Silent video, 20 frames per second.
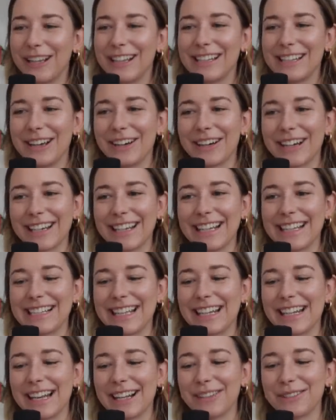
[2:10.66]
weil ihr auch in der
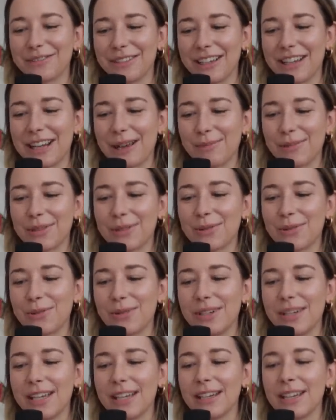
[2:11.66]
Zeit angefangen habt zu
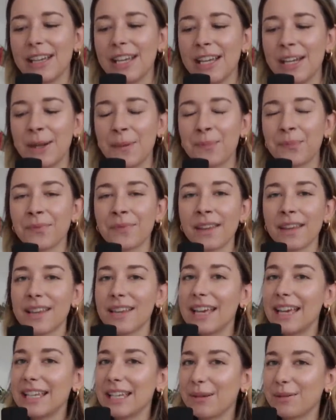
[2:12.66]
studieren.
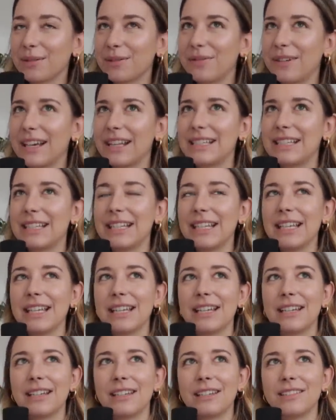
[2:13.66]
Ich habe quasi
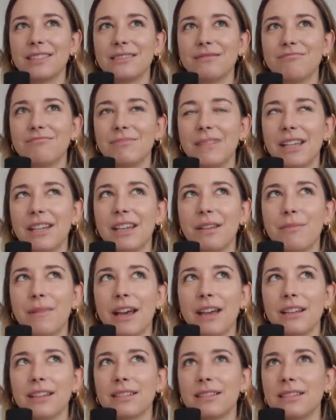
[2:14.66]
in, dem
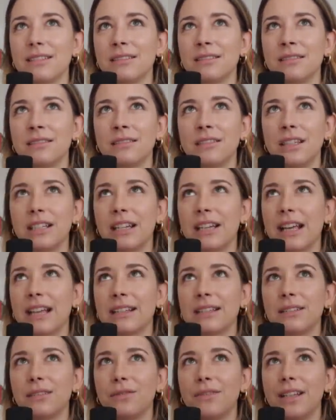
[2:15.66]
ersten, in den
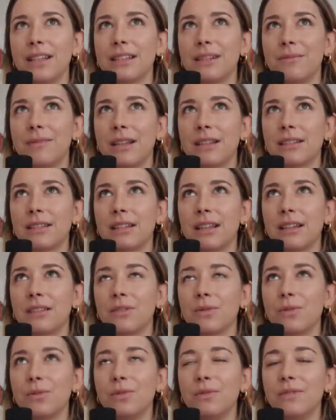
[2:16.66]
ersten vier Semestern
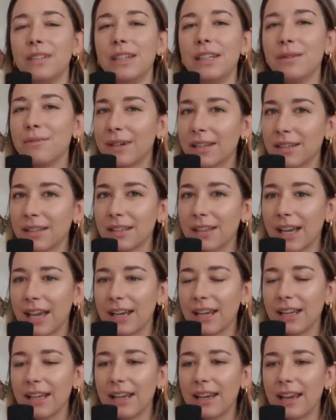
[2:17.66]
so gut wie niemanden
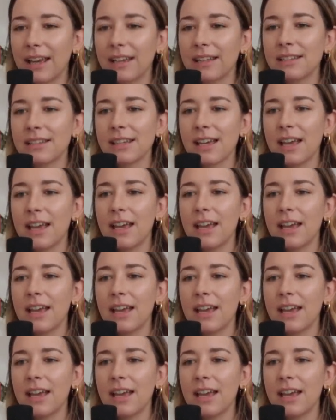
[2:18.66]
kennengelernt.